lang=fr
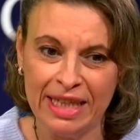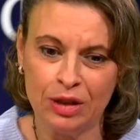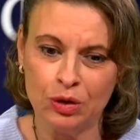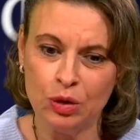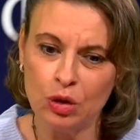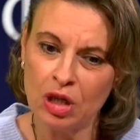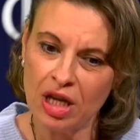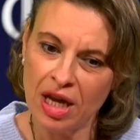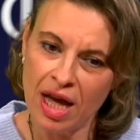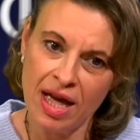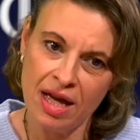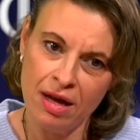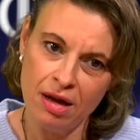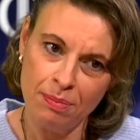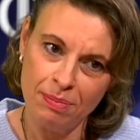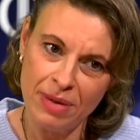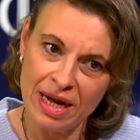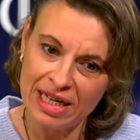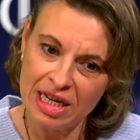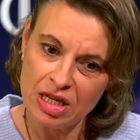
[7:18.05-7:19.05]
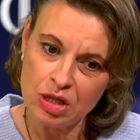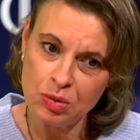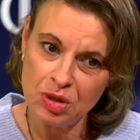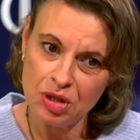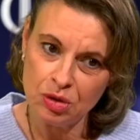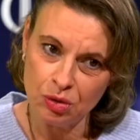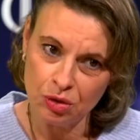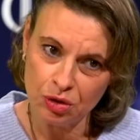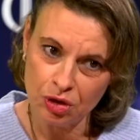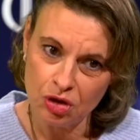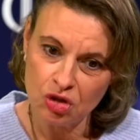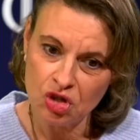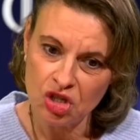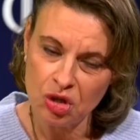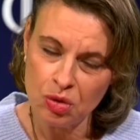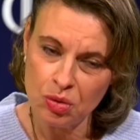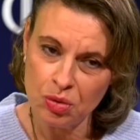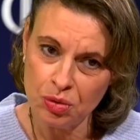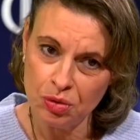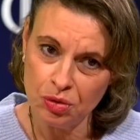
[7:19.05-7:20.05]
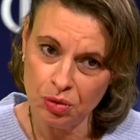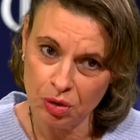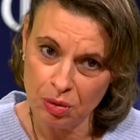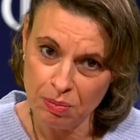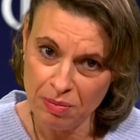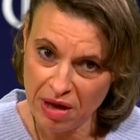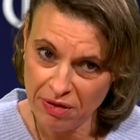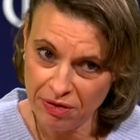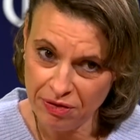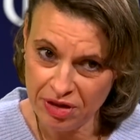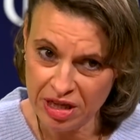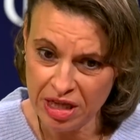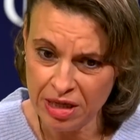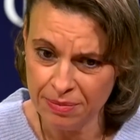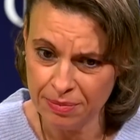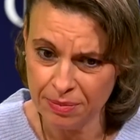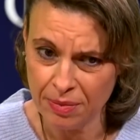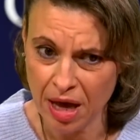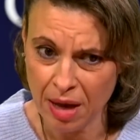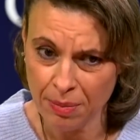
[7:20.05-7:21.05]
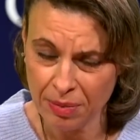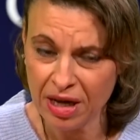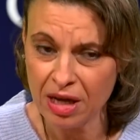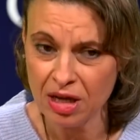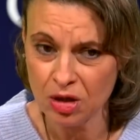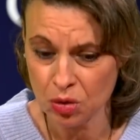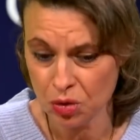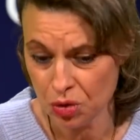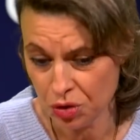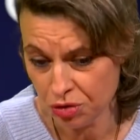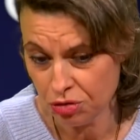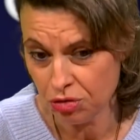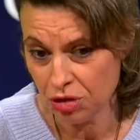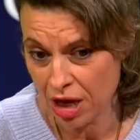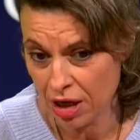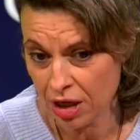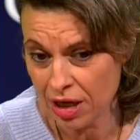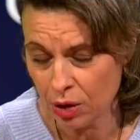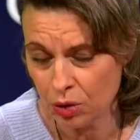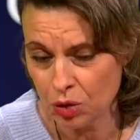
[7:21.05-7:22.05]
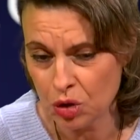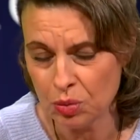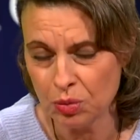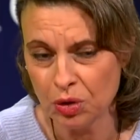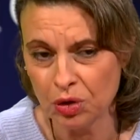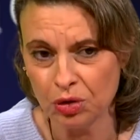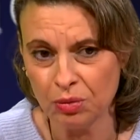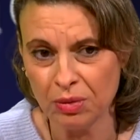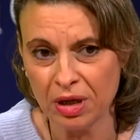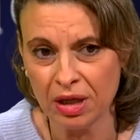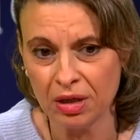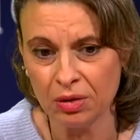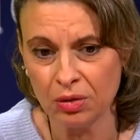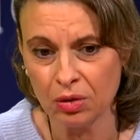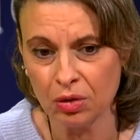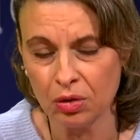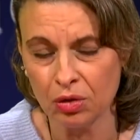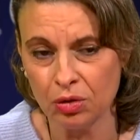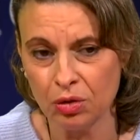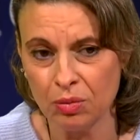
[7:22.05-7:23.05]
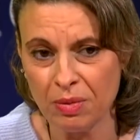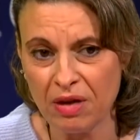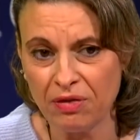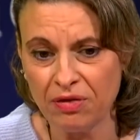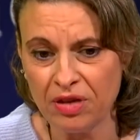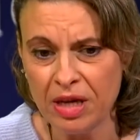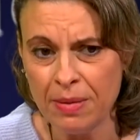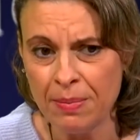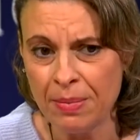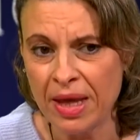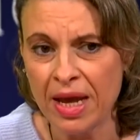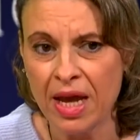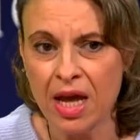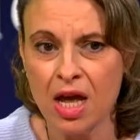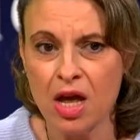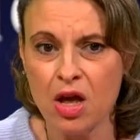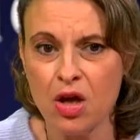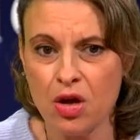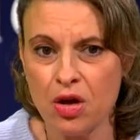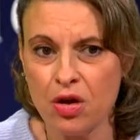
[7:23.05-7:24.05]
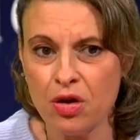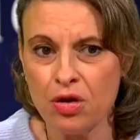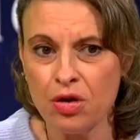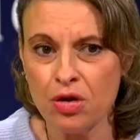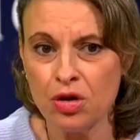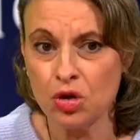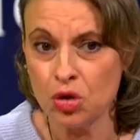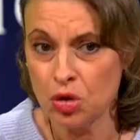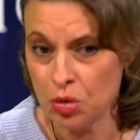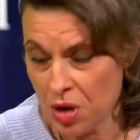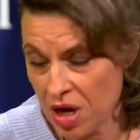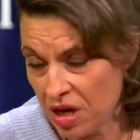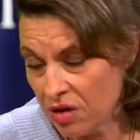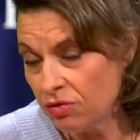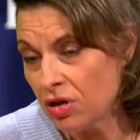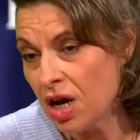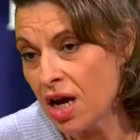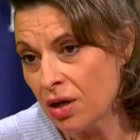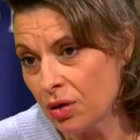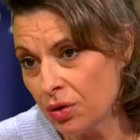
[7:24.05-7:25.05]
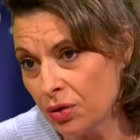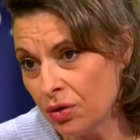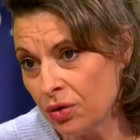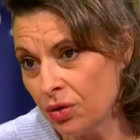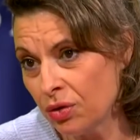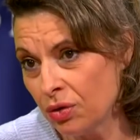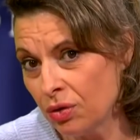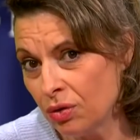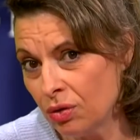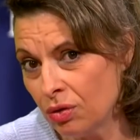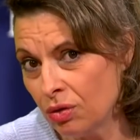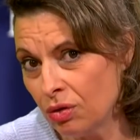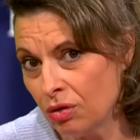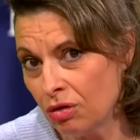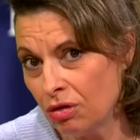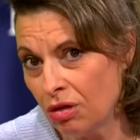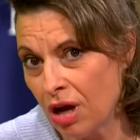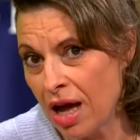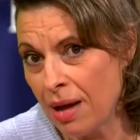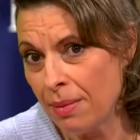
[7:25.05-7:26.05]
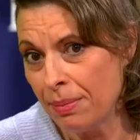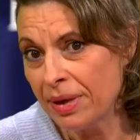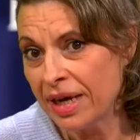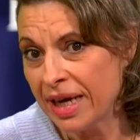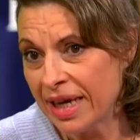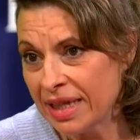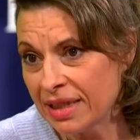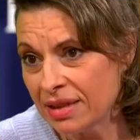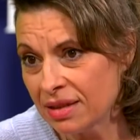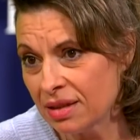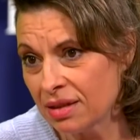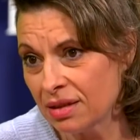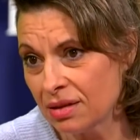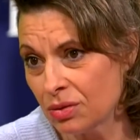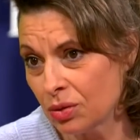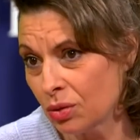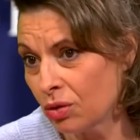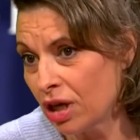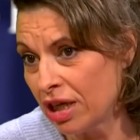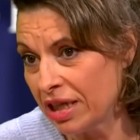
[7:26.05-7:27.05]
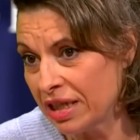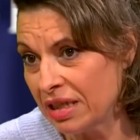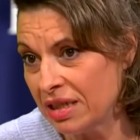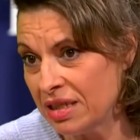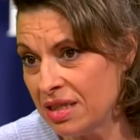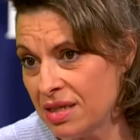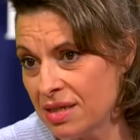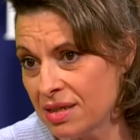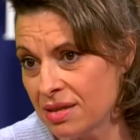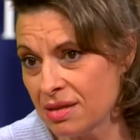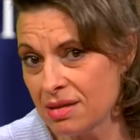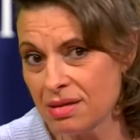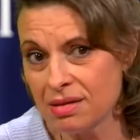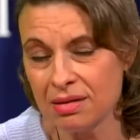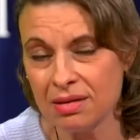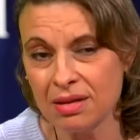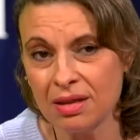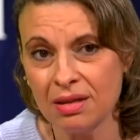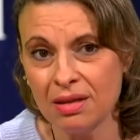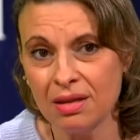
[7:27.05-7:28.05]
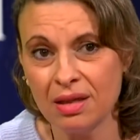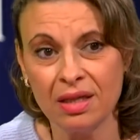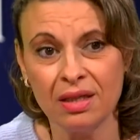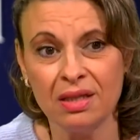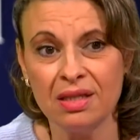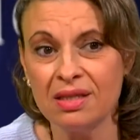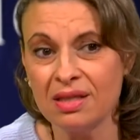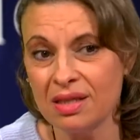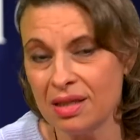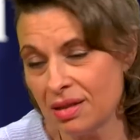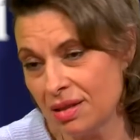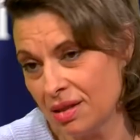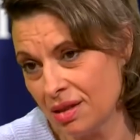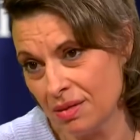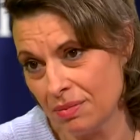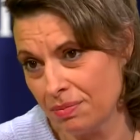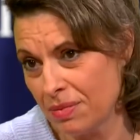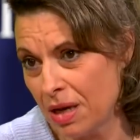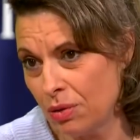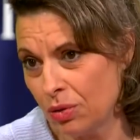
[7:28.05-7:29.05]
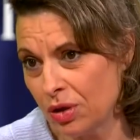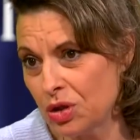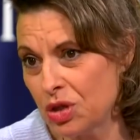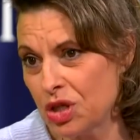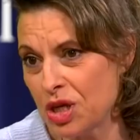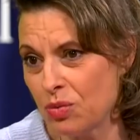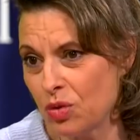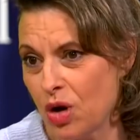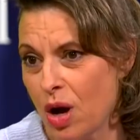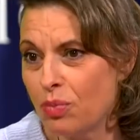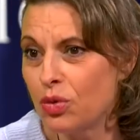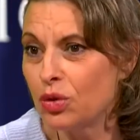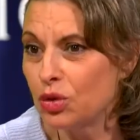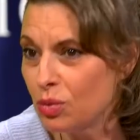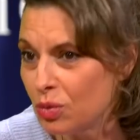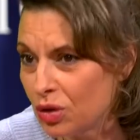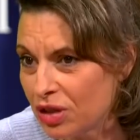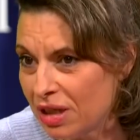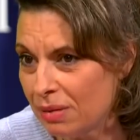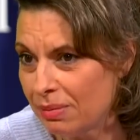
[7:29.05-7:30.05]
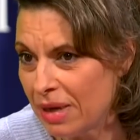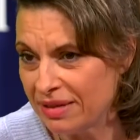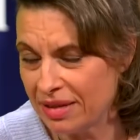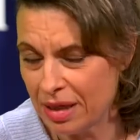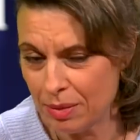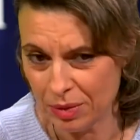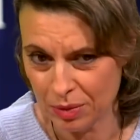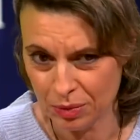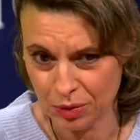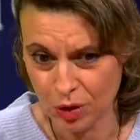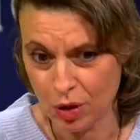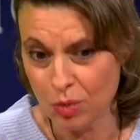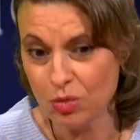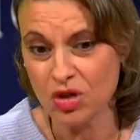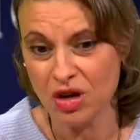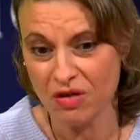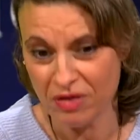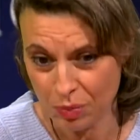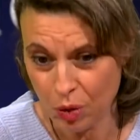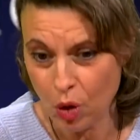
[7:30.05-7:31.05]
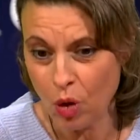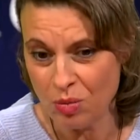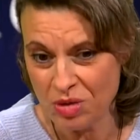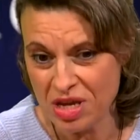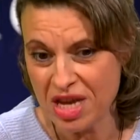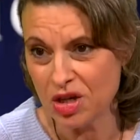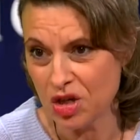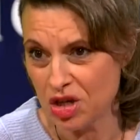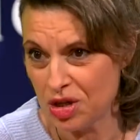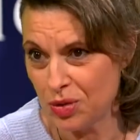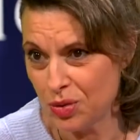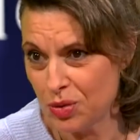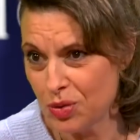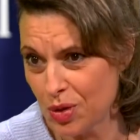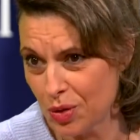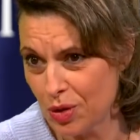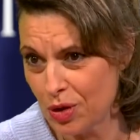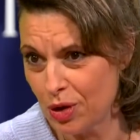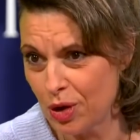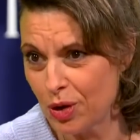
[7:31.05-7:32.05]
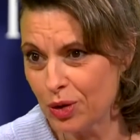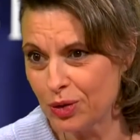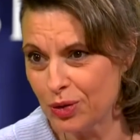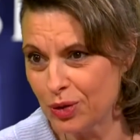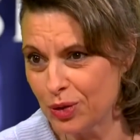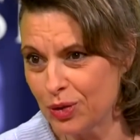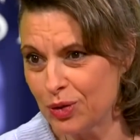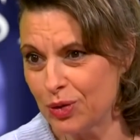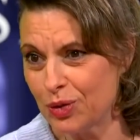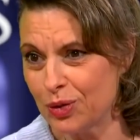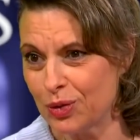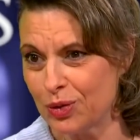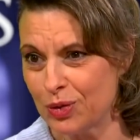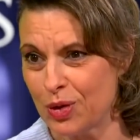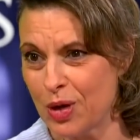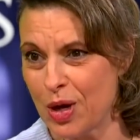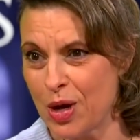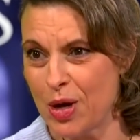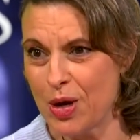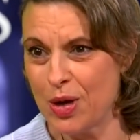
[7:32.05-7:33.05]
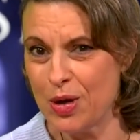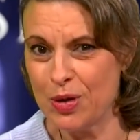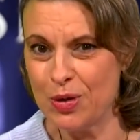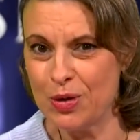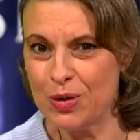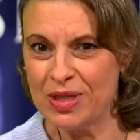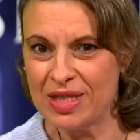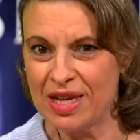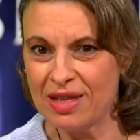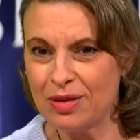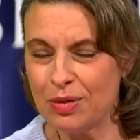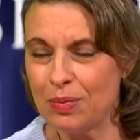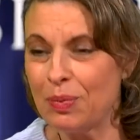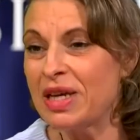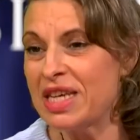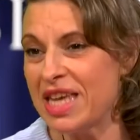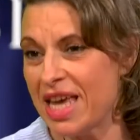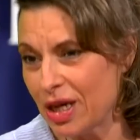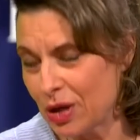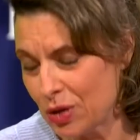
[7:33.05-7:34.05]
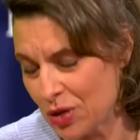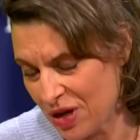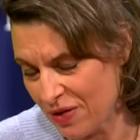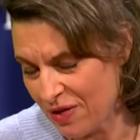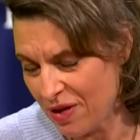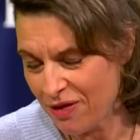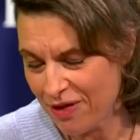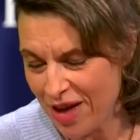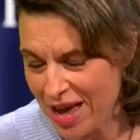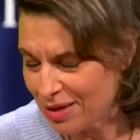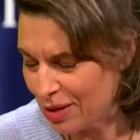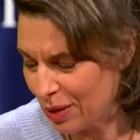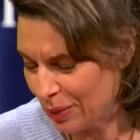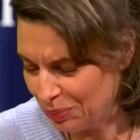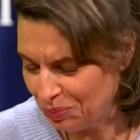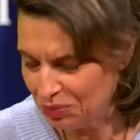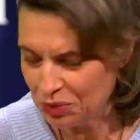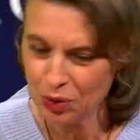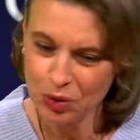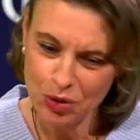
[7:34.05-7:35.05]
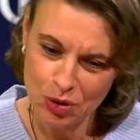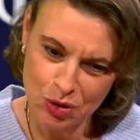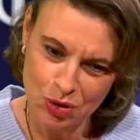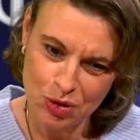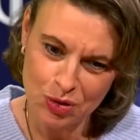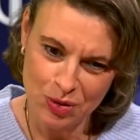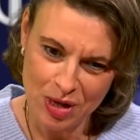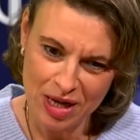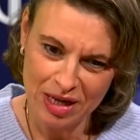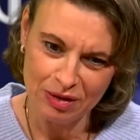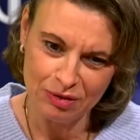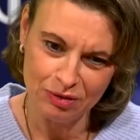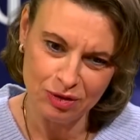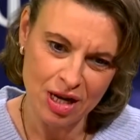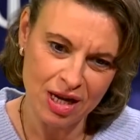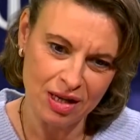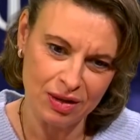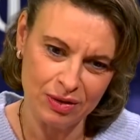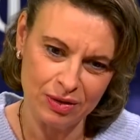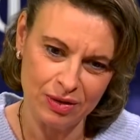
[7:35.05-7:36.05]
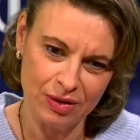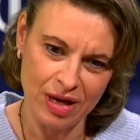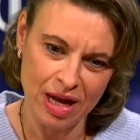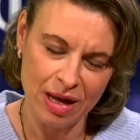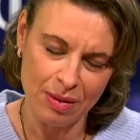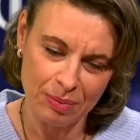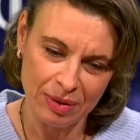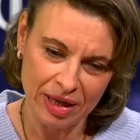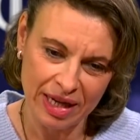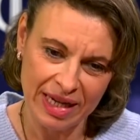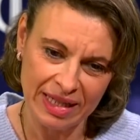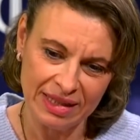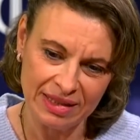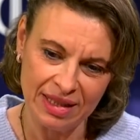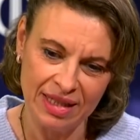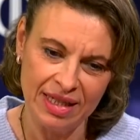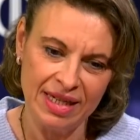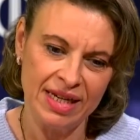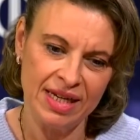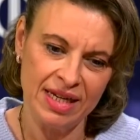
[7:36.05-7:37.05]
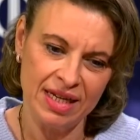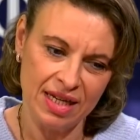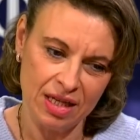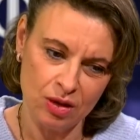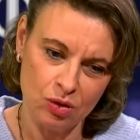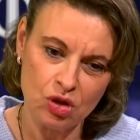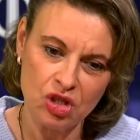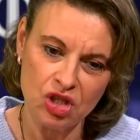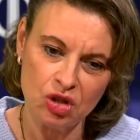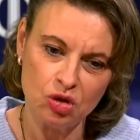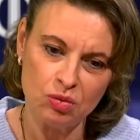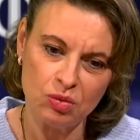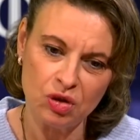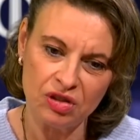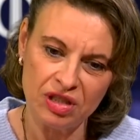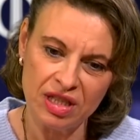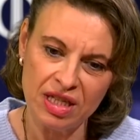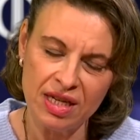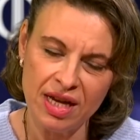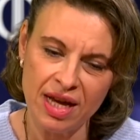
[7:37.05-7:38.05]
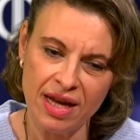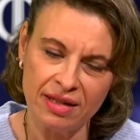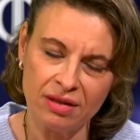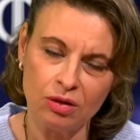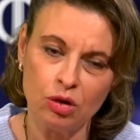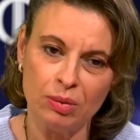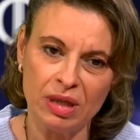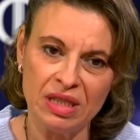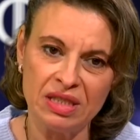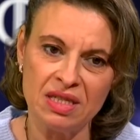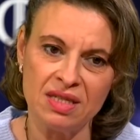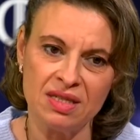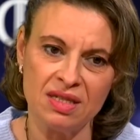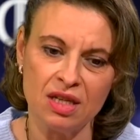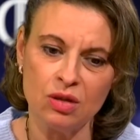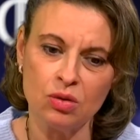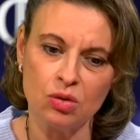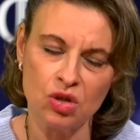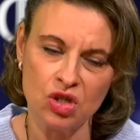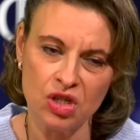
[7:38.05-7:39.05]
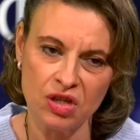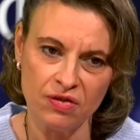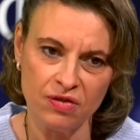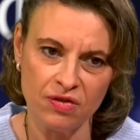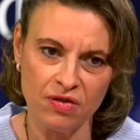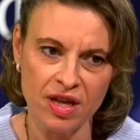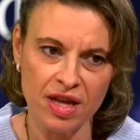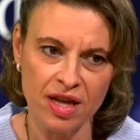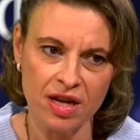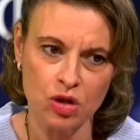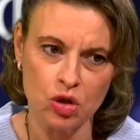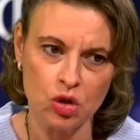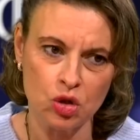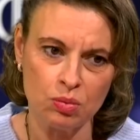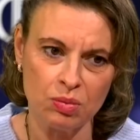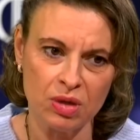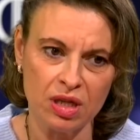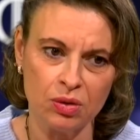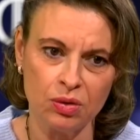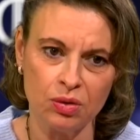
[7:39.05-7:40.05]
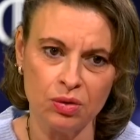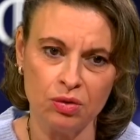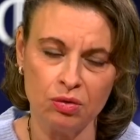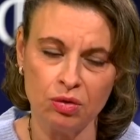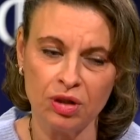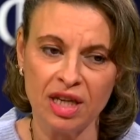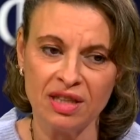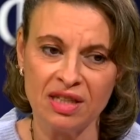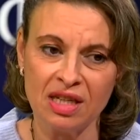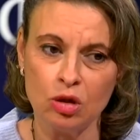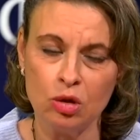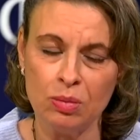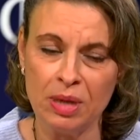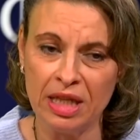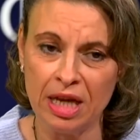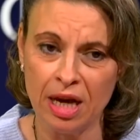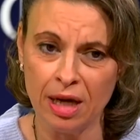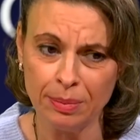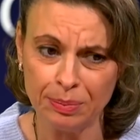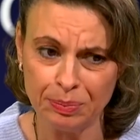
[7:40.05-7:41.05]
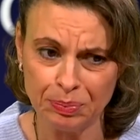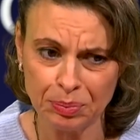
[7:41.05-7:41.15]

Donc, euh, par la suite, donc, quand j'ai eu donc, ma fille, après juste l'accouchement de ma, donc, de ma fille, euh, je suis allée voir euh, un prêtre donc, à l'église, c'était l'église qui était pas loin de chez moi, pour demander le baptême, comme j'avais promis à Jésus lors de, cette prière. que j'avais faite. Donc, je suis allée voir un prêtre et donc j'ai demandé à être baptisée. Donc, j'ai fait un chemin de, de catéchuménat.